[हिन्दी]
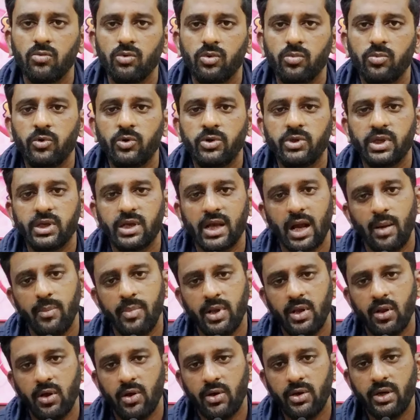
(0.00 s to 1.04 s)
वो बहुत ही
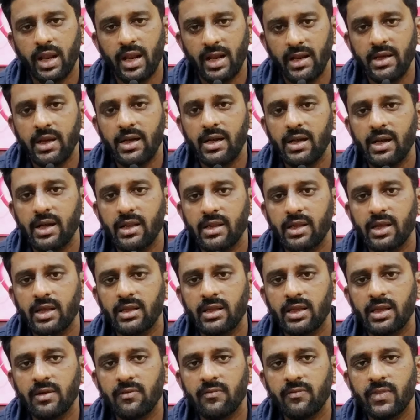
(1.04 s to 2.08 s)
काबिल और टैलेंटेड लड़कियाँ
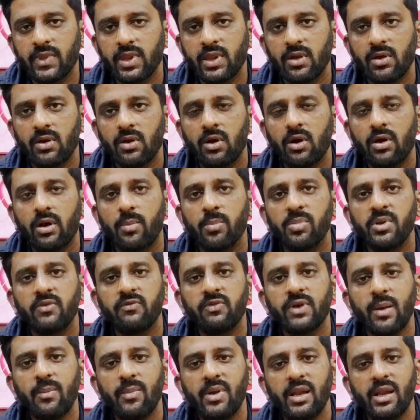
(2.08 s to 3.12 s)
थी और अपनी
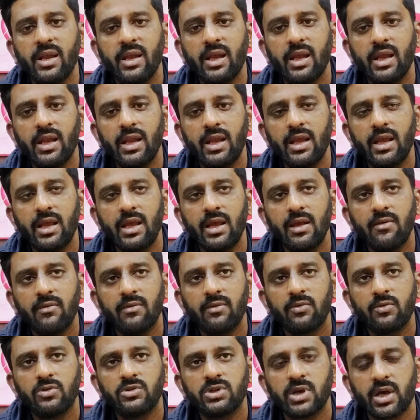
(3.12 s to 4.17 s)
फैमिली के लिए
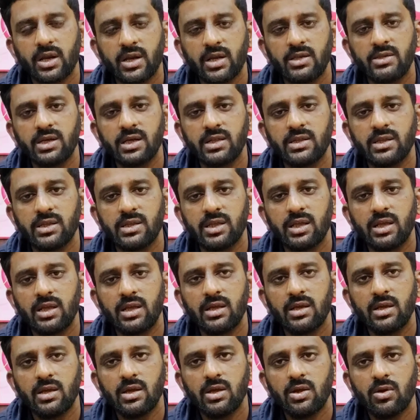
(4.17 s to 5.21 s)
कुछ करना चाहती थी
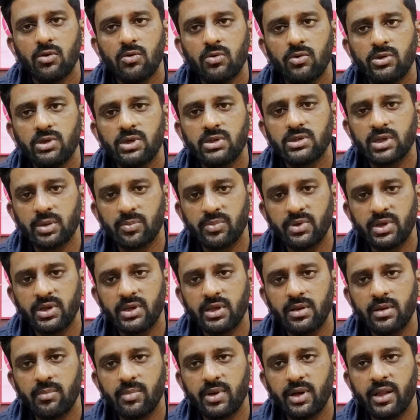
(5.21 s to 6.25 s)
उनके सपने
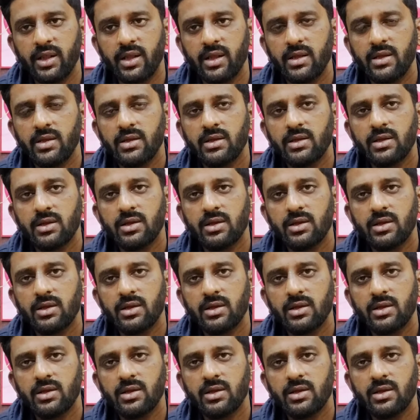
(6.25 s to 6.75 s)
थे बड़े